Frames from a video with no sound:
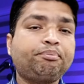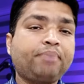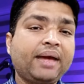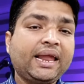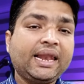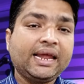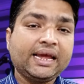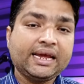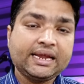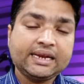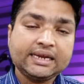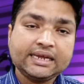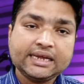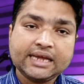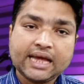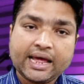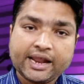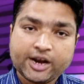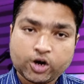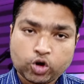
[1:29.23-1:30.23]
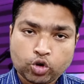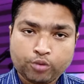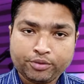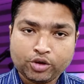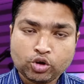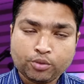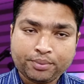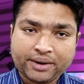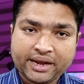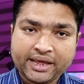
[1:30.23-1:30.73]
पहले इनकी एनाटॉमी
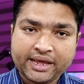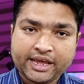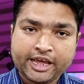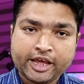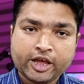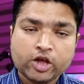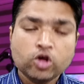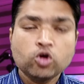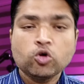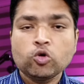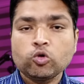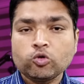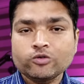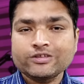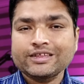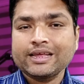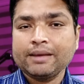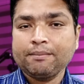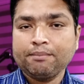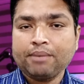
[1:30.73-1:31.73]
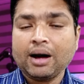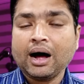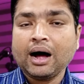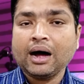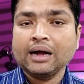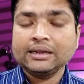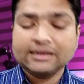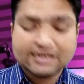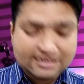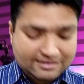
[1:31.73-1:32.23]
को पढ़ेंगे उसके
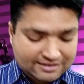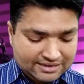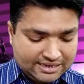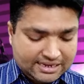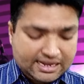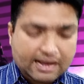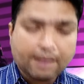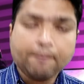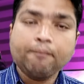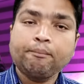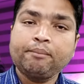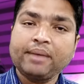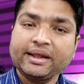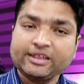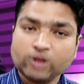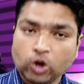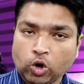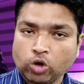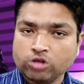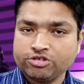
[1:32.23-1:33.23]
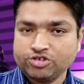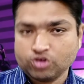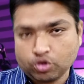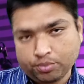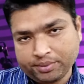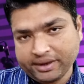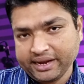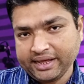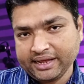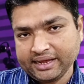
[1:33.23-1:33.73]
बाद इसकी हम पैथोलॉजी
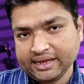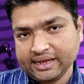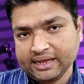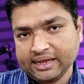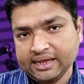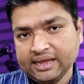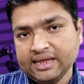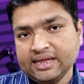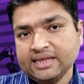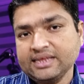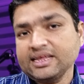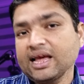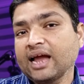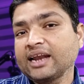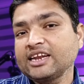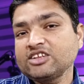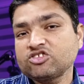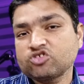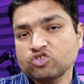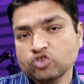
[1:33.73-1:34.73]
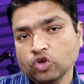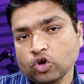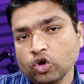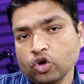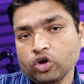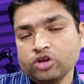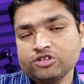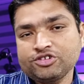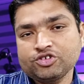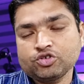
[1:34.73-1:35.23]
को पढ़ेंगे यानी
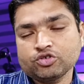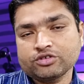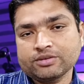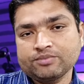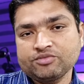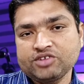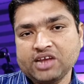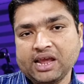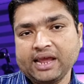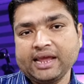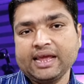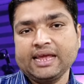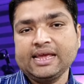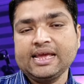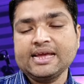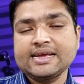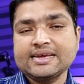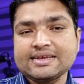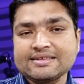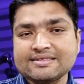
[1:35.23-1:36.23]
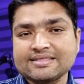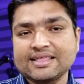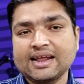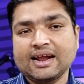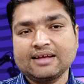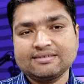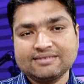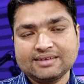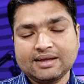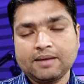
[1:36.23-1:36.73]
सोनोलॉजी को समझेंगे कि किस
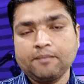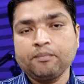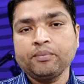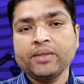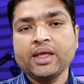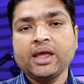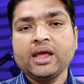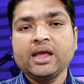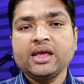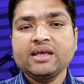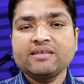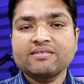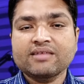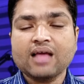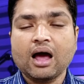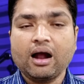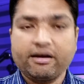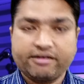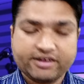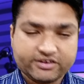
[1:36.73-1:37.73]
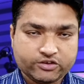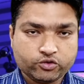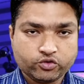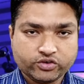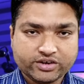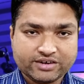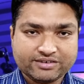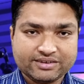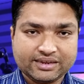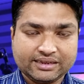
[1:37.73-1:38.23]
तरह से हम इसका
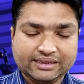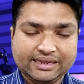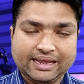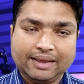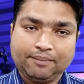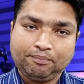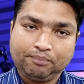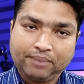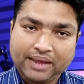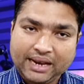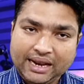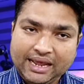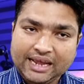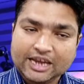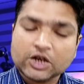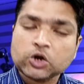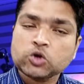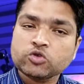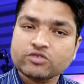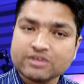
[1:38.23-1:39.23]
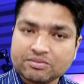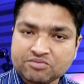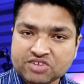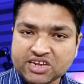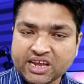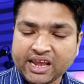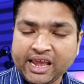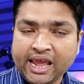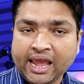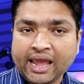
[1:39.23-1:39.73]
अल्ट्रासाउंड कर सकते हैं पहले इनको
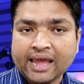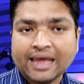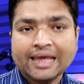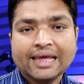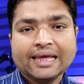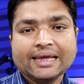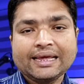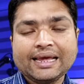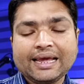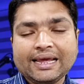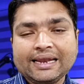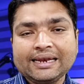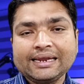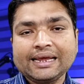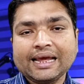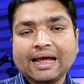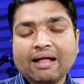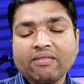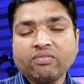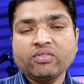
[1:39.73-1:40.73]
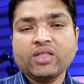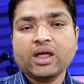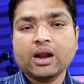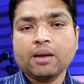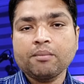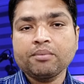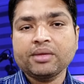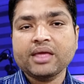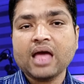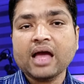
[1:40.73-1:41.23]
समझेंगे कि इनके अंदर
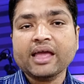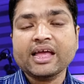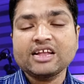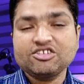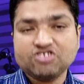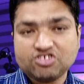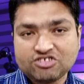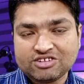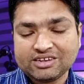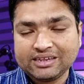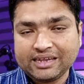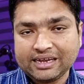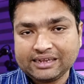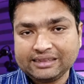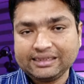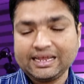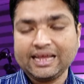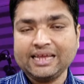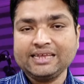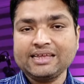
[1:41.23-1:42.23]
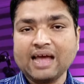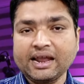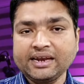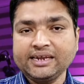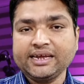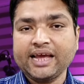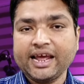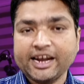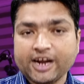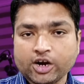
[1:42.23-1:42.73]
हम क्या क्या चीज़ें देखते हैं
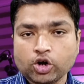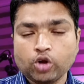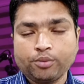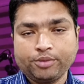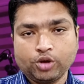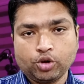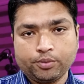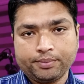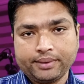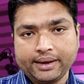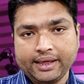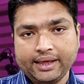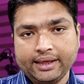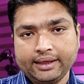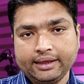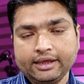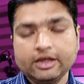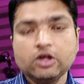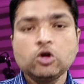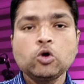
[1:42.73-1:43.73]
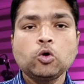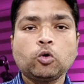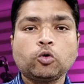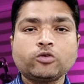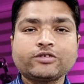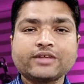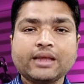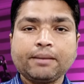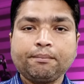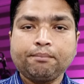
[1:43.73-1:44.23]
यानी एनाटॉमी को पढ़ेंगे
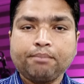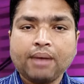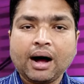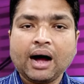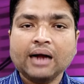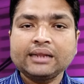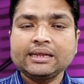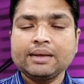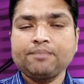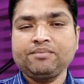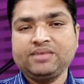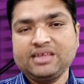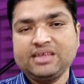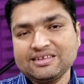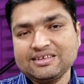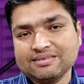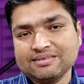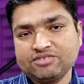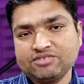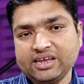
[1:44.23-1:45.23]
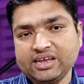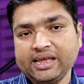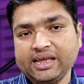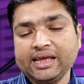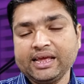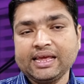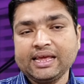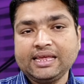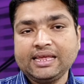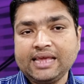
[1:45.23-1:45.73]
उसके बाद हम ये
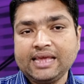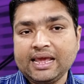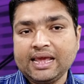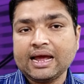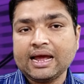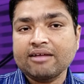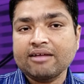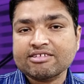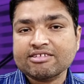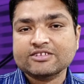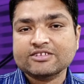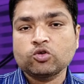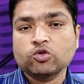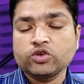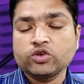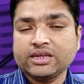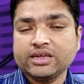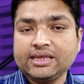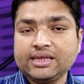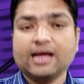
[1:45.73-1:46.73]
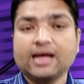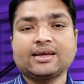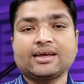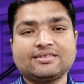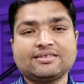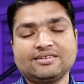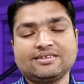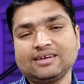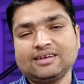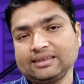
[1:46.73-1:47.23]
समझेंगे कि ये अल्ट्रासाउंड किया
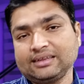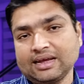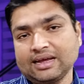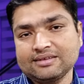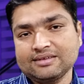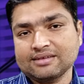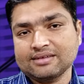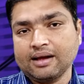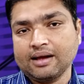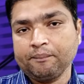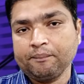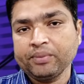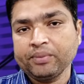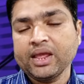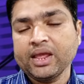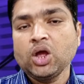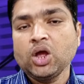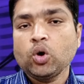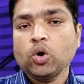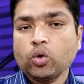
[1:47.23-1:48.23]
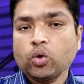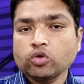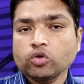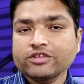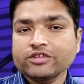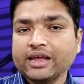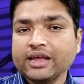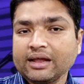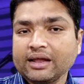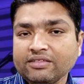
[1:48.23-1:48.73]
कैसे जाता है इसका और
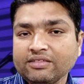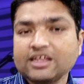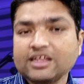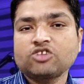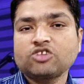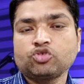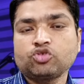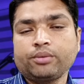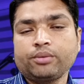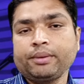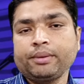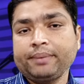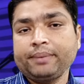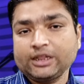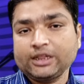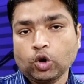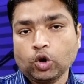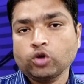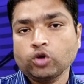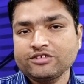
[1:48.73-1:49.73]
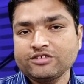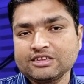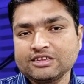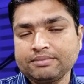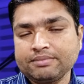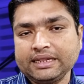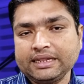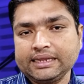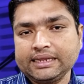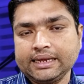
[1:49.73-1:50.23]
उसके अंदर जो हमें
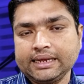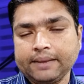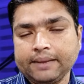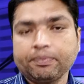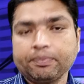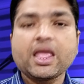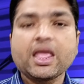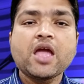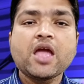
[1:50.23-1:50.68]
पैथोलॉजीज़ मिलती हैं